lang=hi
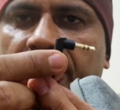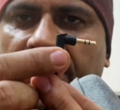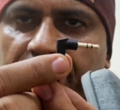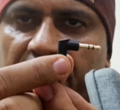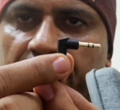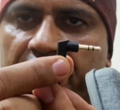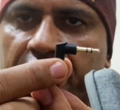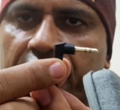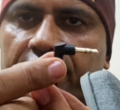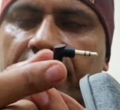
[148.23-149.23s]
कैमरा में
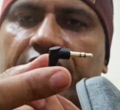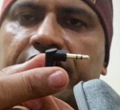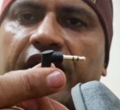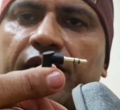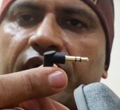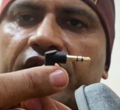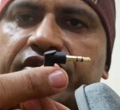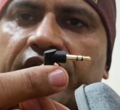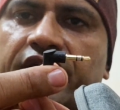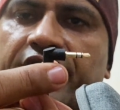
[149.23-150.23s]
कैमरा
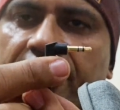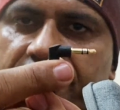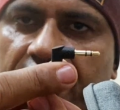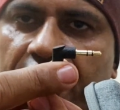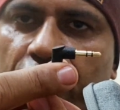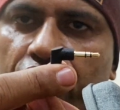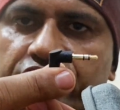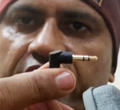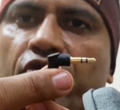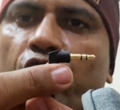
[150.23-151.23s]
चाहे डीएसएलआर हो
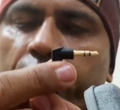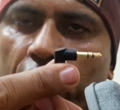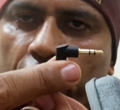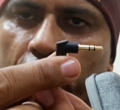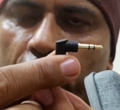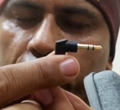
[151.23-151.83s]
चाहे गोप्रो हो